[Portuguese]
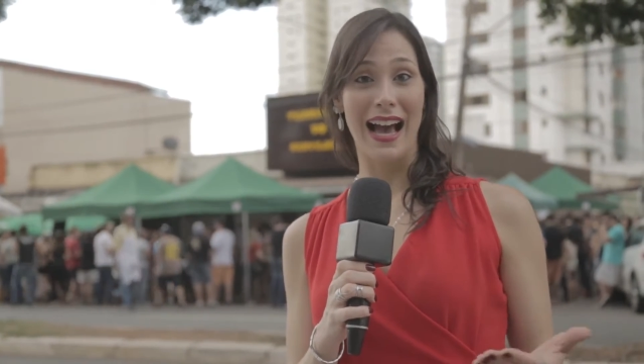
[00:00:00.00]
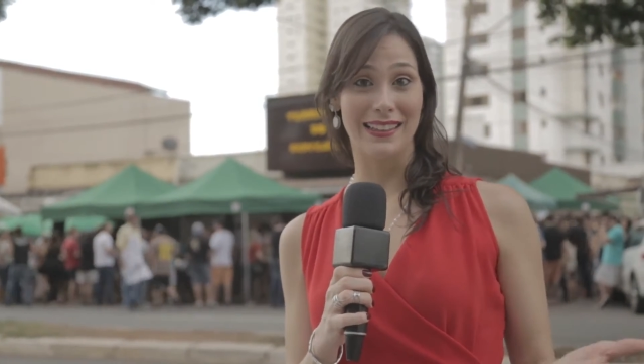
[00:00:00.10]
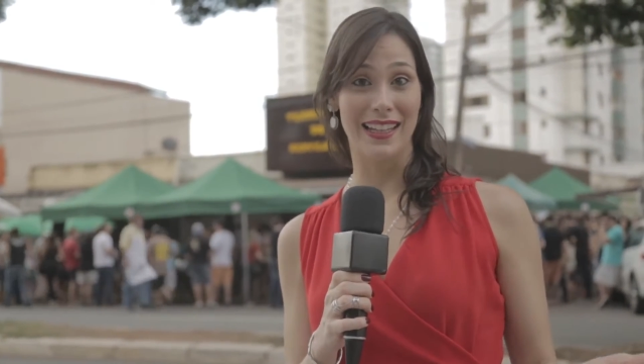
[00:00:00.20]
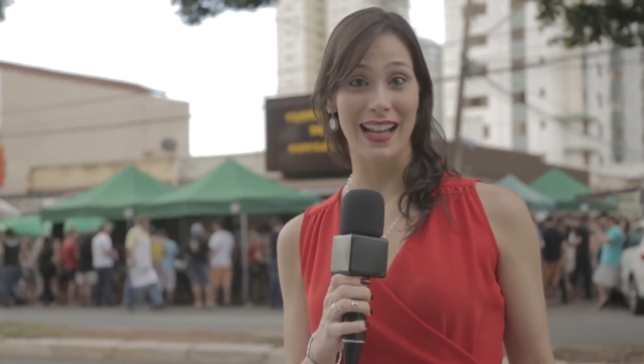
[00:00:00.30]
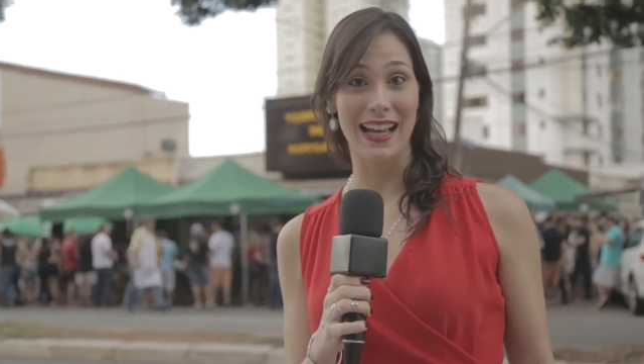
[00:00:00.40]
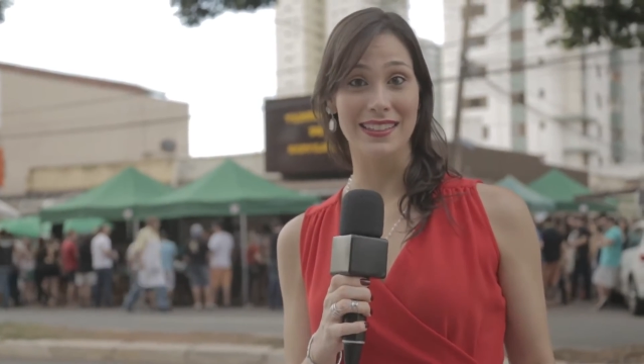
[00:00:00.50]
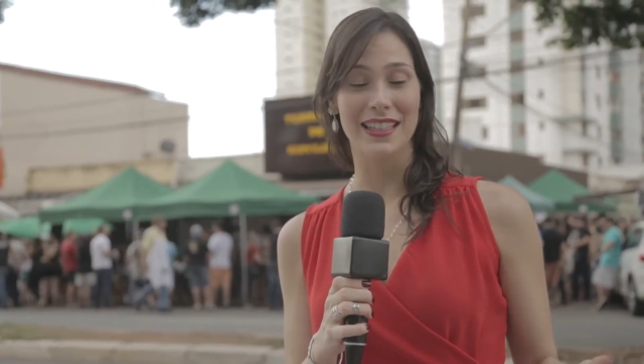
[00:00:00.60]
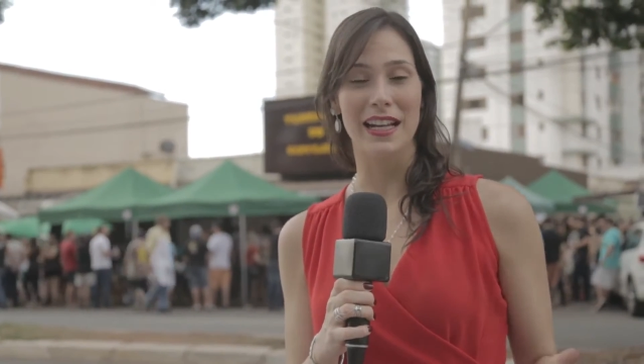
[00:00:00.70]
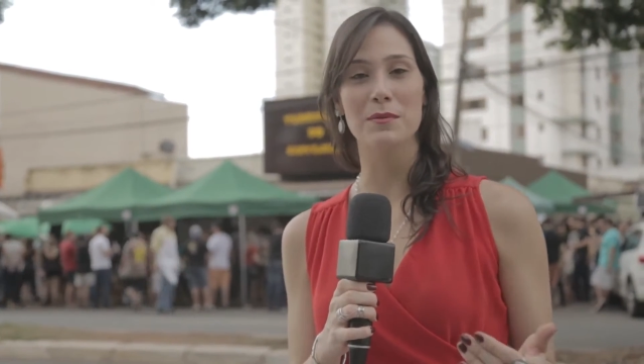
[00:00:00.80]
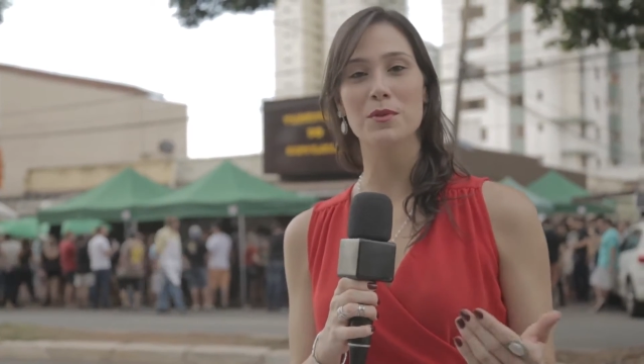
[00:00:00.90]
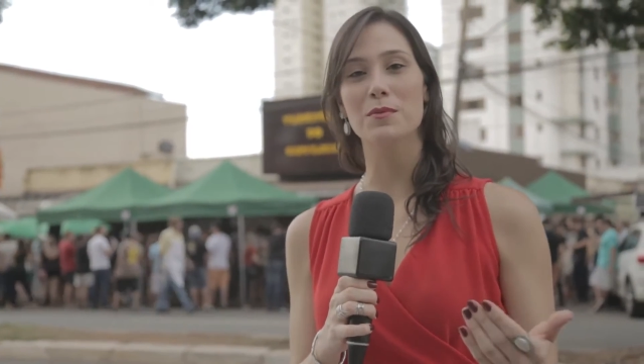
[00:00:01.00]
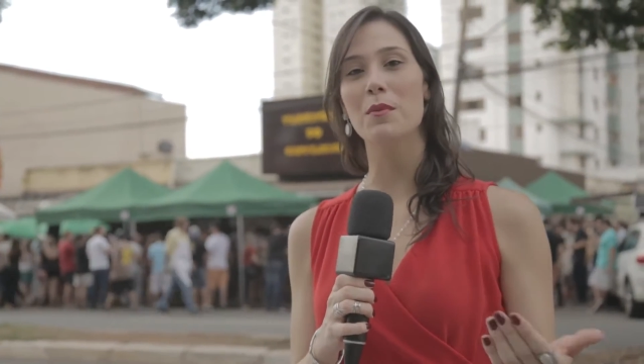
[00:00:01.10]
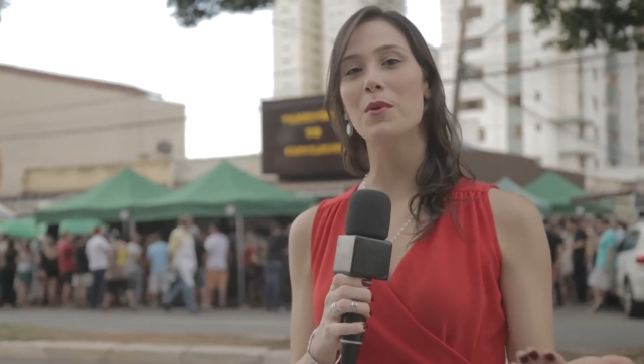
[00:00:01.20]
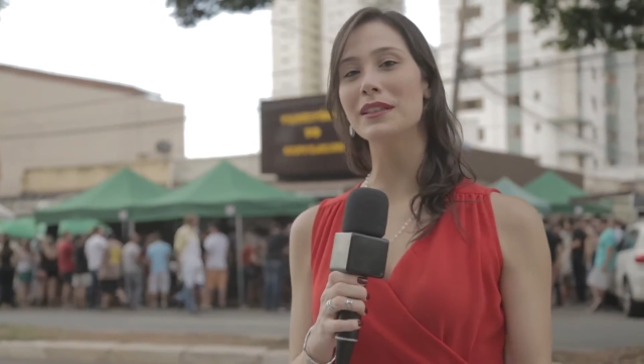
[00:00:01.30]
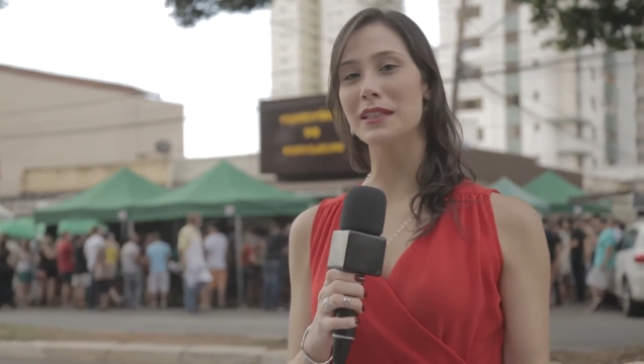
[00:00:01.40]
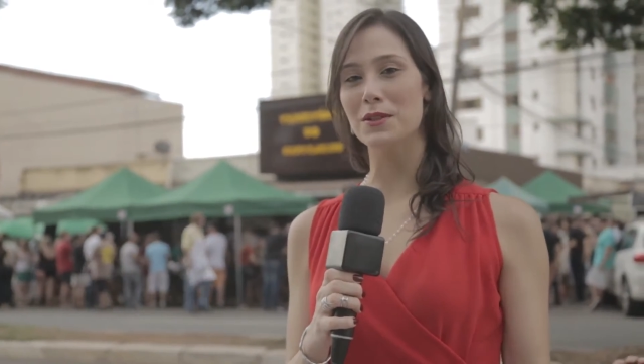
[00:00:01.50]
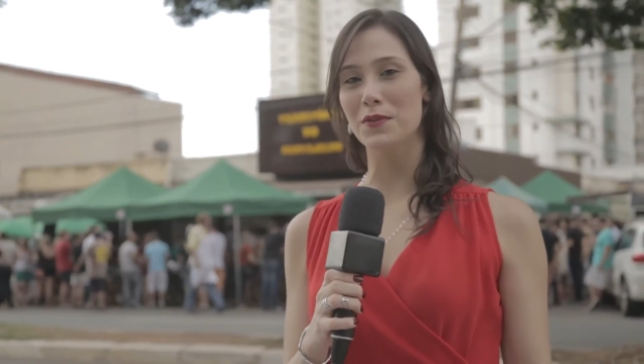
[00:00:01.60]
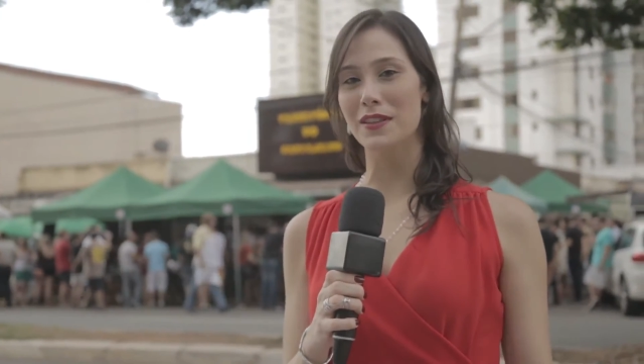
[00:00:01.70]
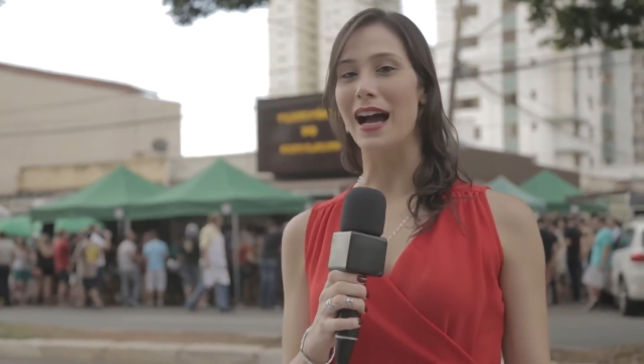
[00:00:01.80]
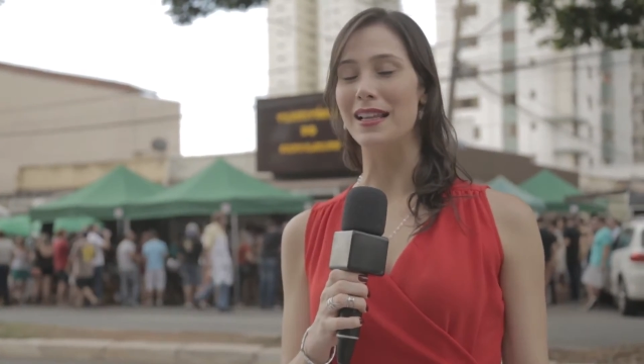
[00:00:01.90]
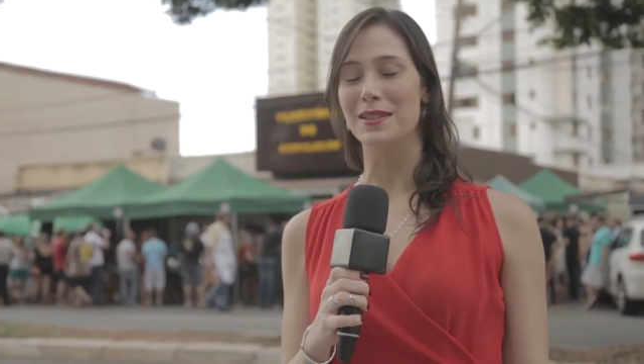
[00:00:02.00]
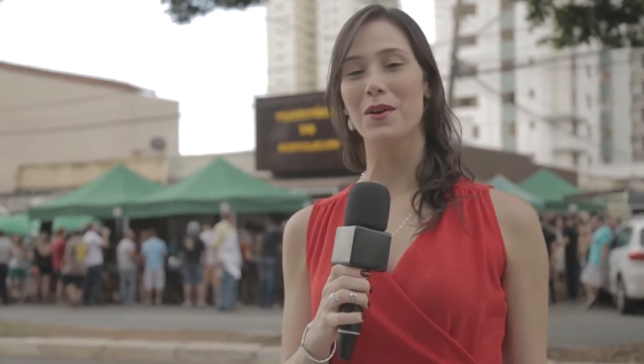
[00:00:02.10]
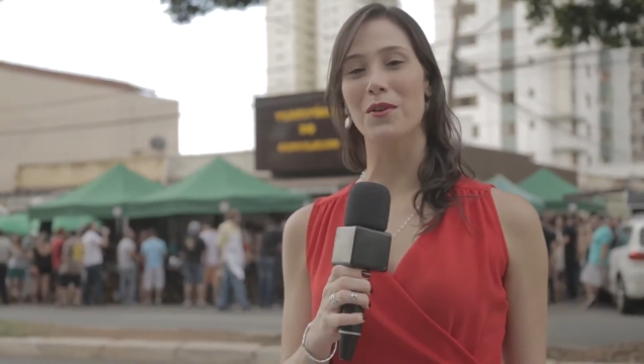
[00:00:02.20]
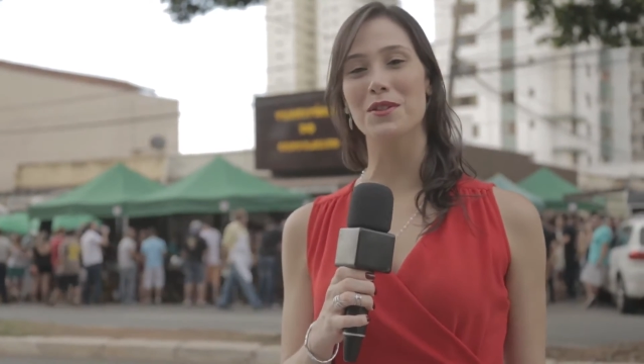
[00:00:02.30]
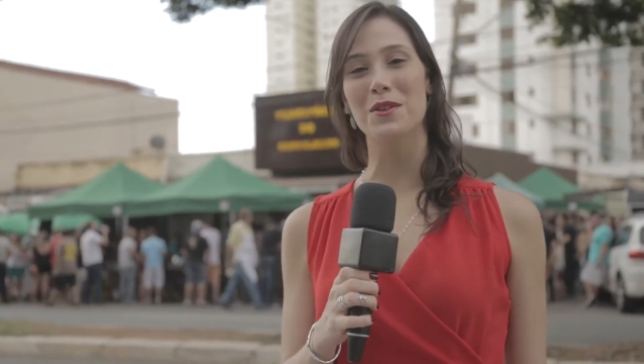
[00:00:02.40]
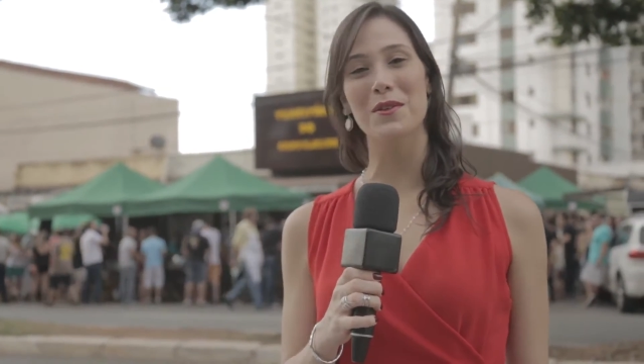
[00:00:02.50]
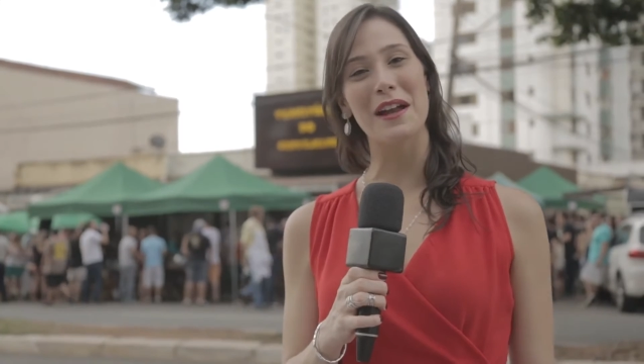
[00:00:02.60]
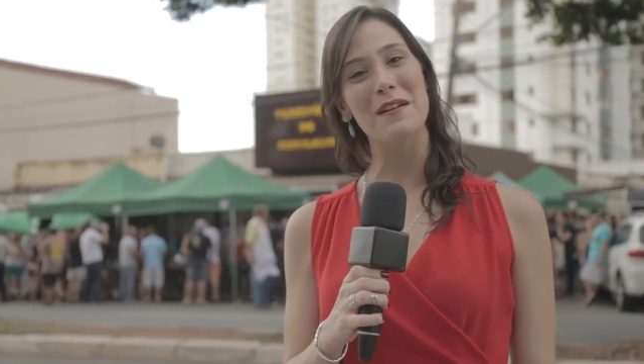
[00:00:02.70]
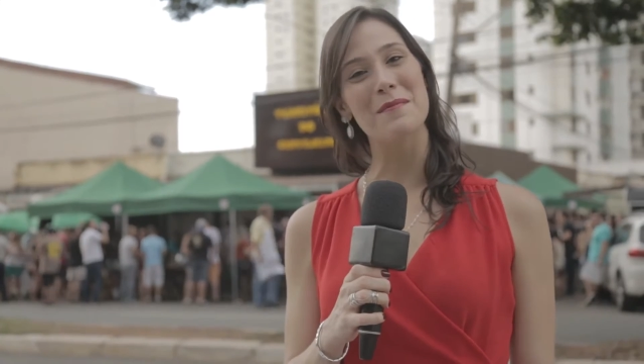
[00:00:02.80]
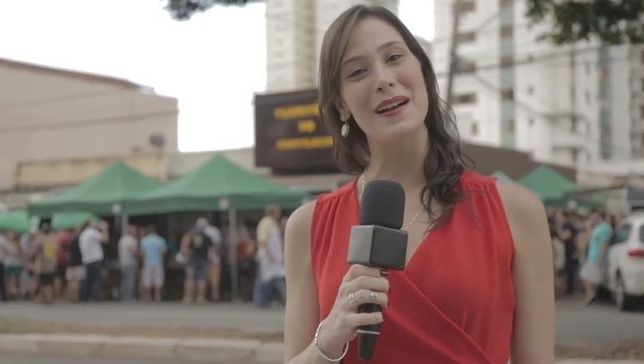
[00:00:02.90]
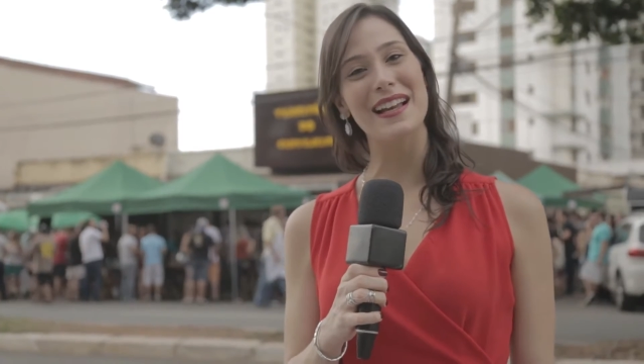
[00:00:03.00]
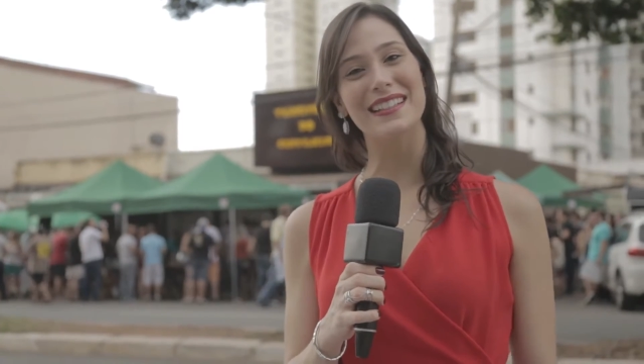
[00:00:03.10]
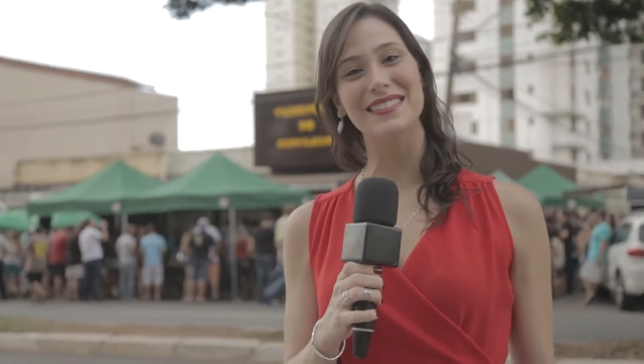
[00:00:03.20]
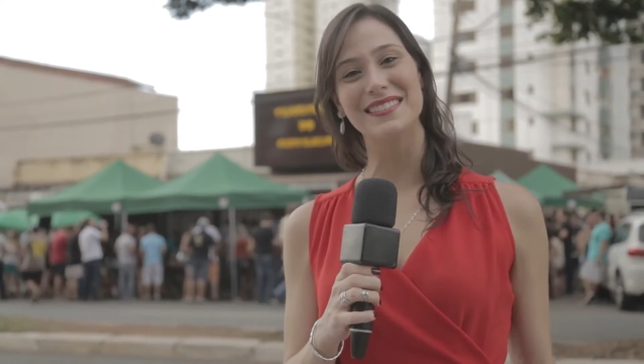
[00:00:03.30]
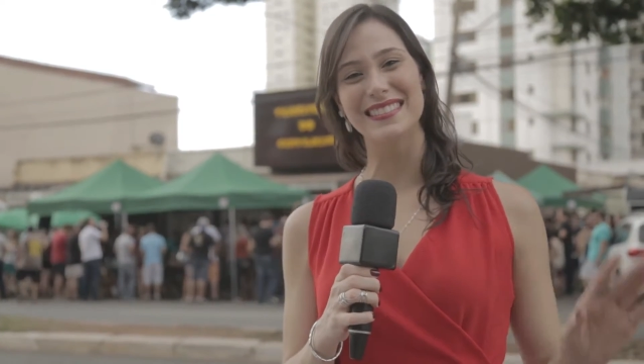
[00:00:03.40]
Até lá, teremos muitas novidades. Continue acompanhando.